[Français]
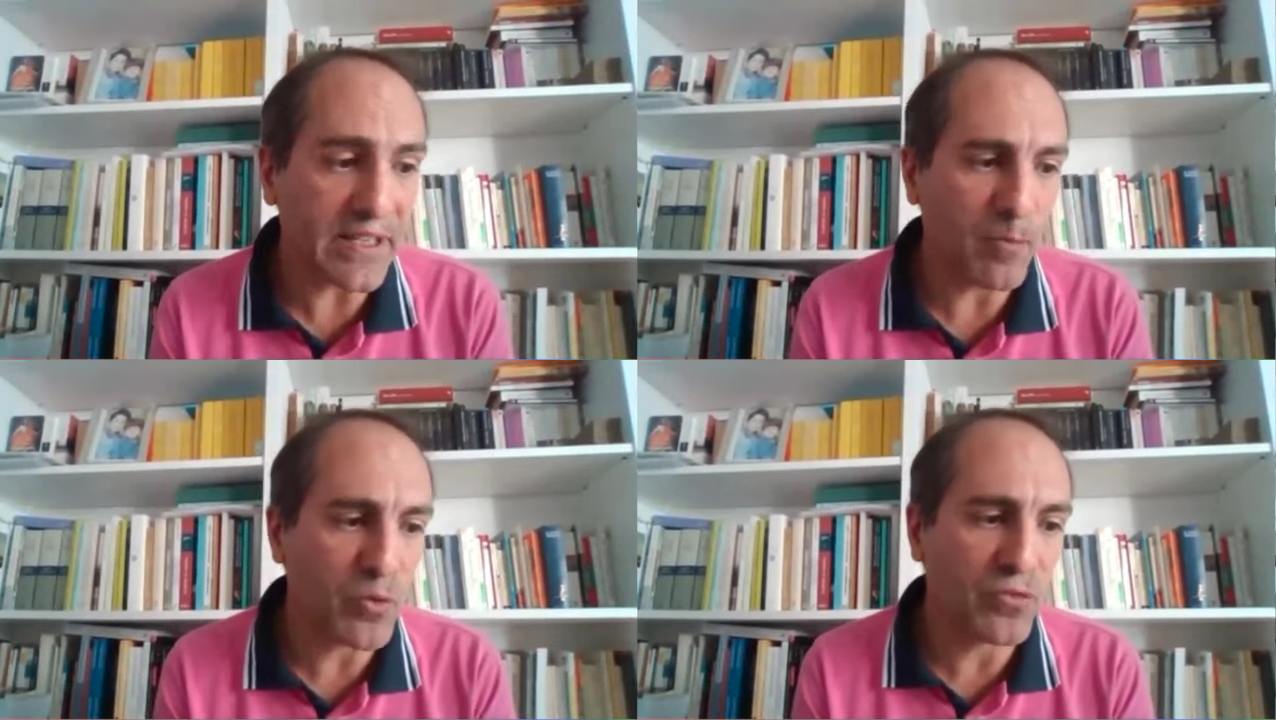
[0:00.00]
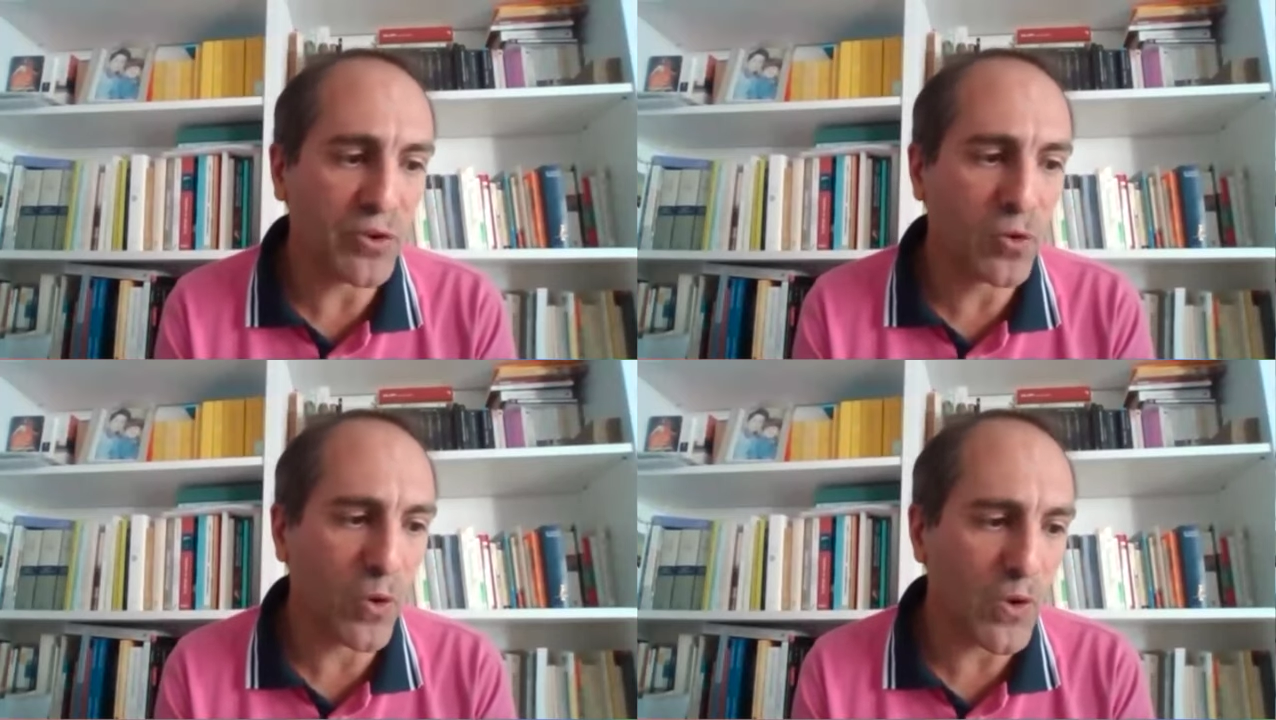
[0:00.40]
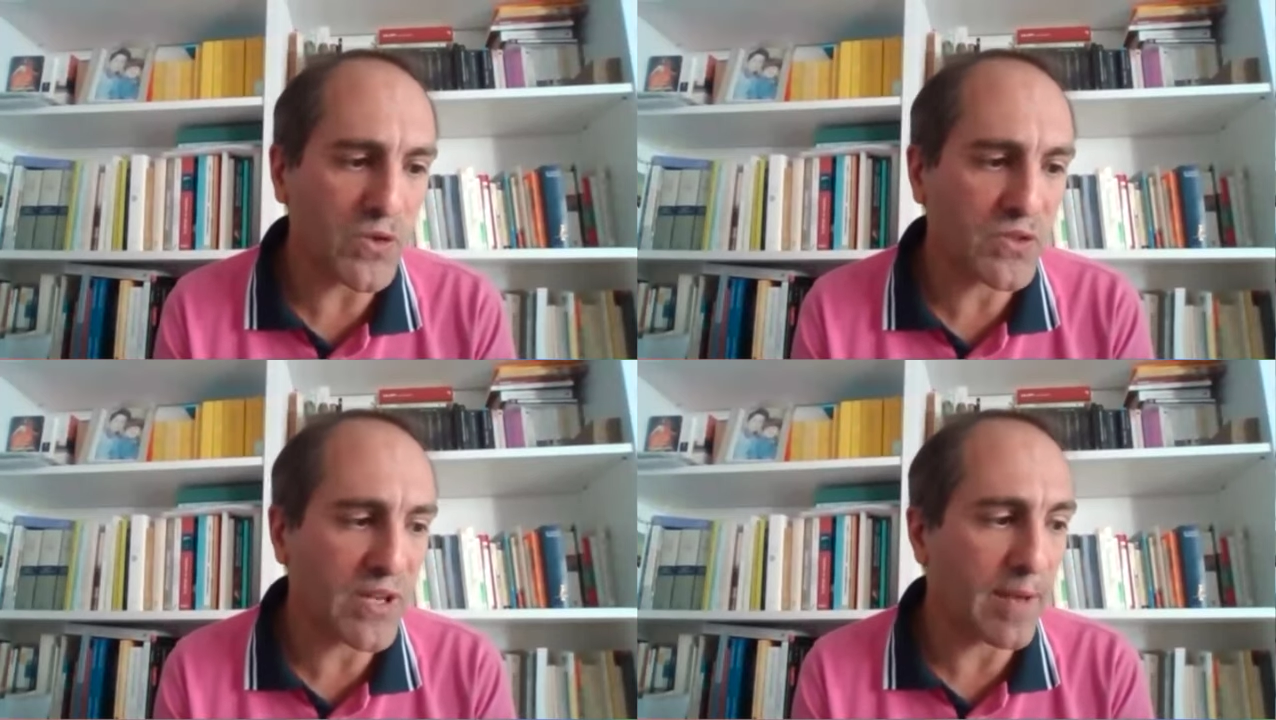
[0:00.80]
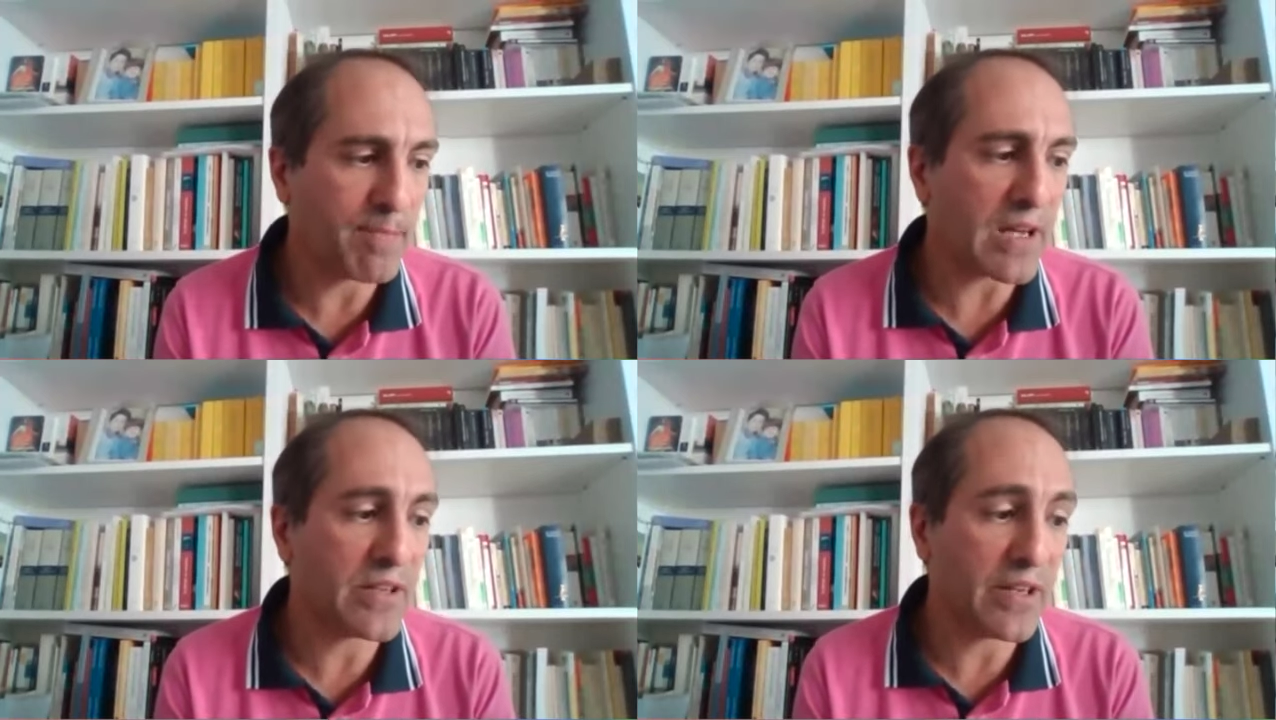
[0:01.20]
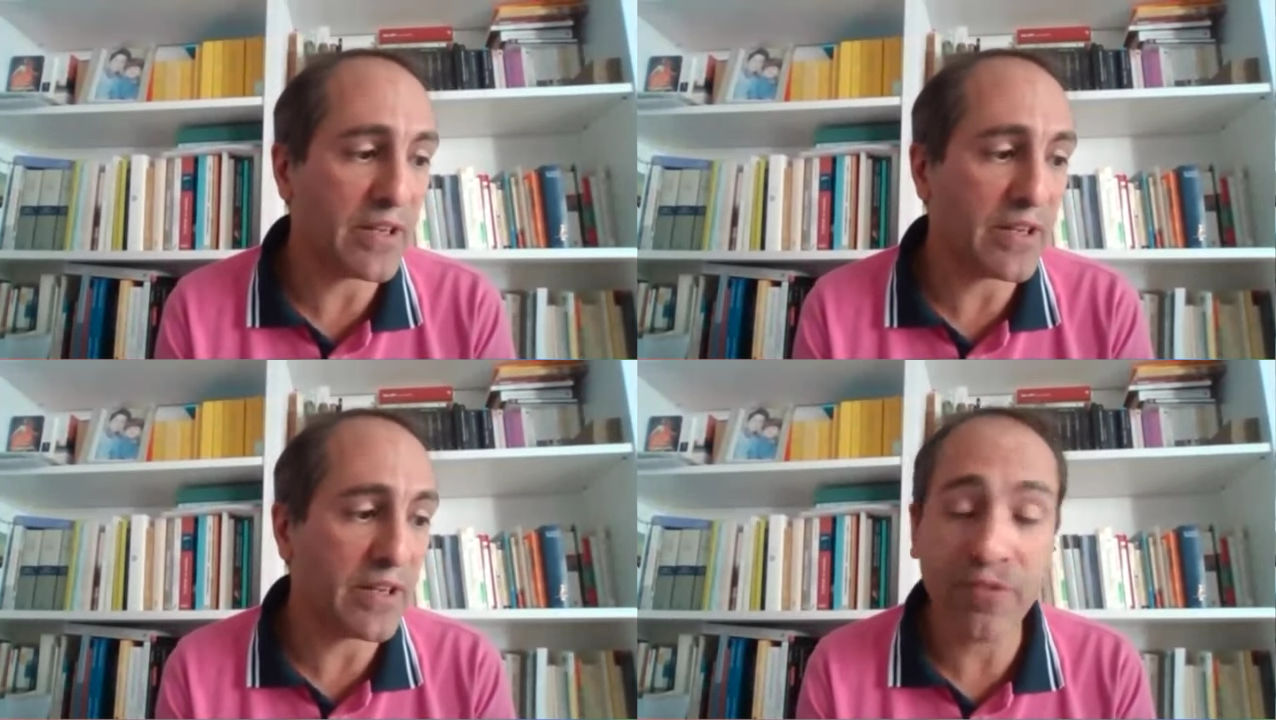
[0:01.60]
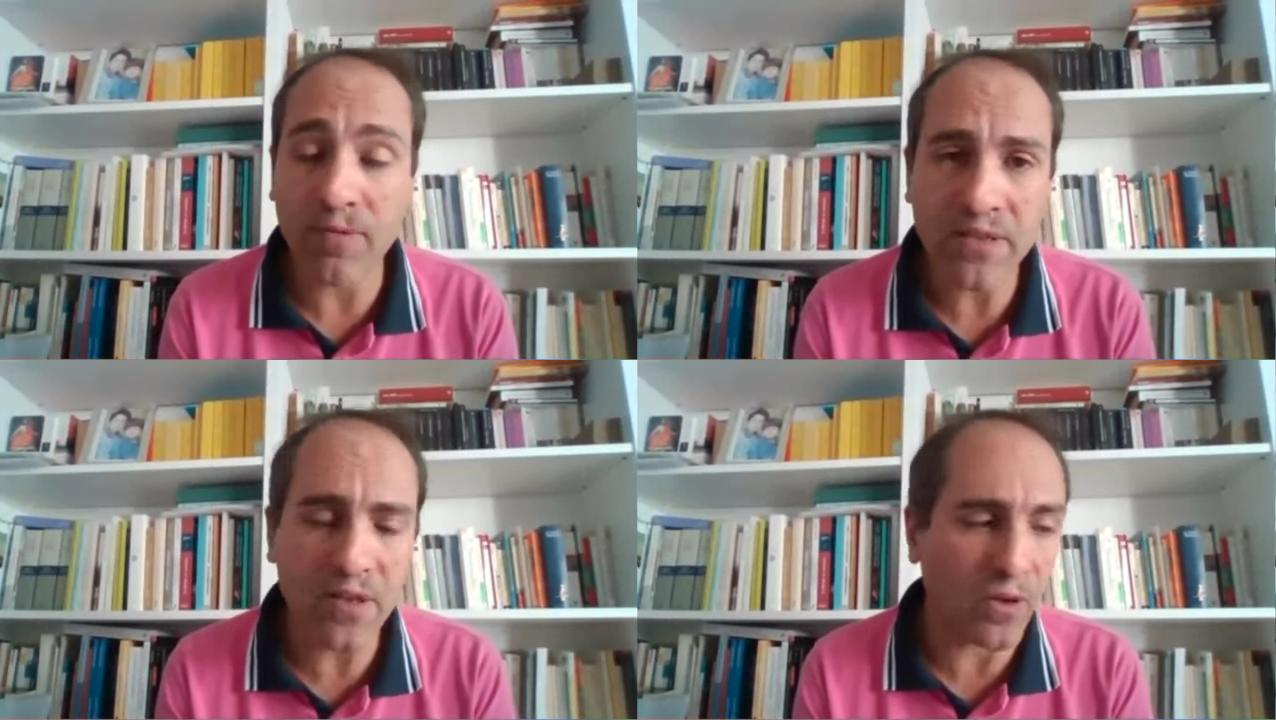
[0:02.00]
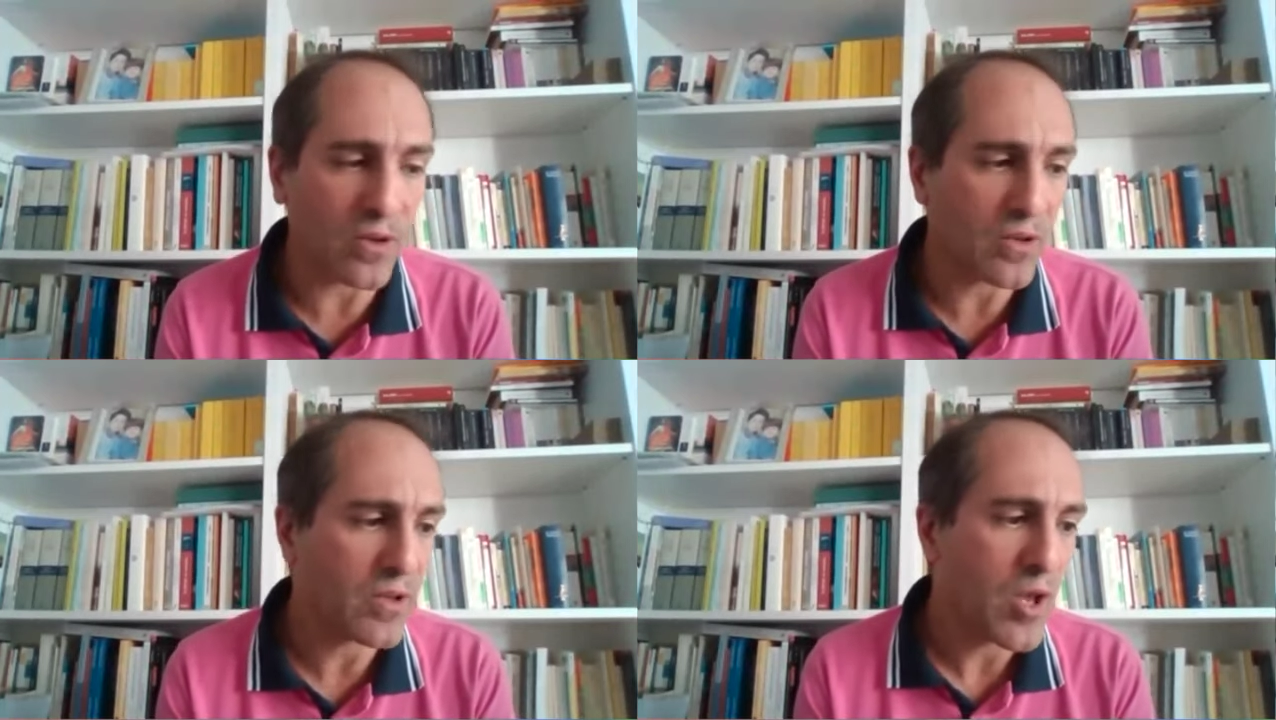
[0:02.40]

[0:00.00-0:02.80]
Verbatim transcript: les plus vigoureuses de la part des réformateurs,